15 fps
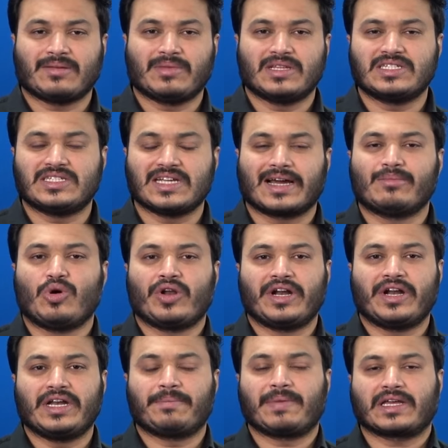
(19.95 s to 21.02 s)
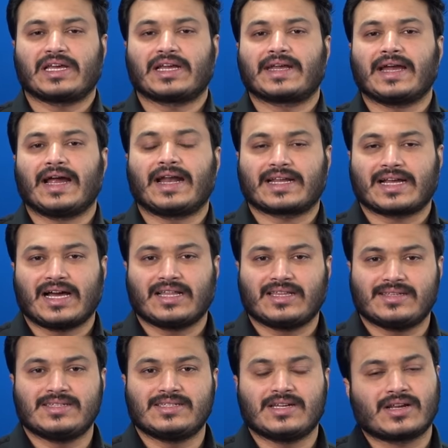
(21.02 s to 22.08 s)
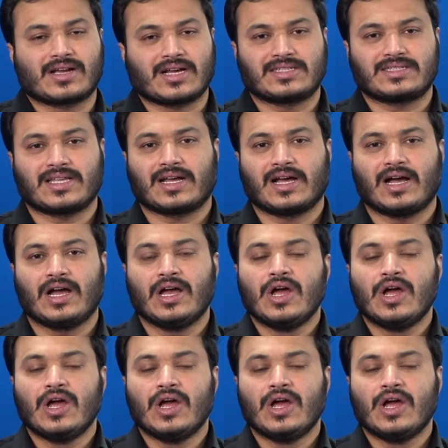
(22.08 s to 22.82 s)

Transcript: సంబంధించి జగన్మోహన్ రెడ్డి ఇప్పటికే కేడర్కి ఆదేశించారు ఖచ్చితంగా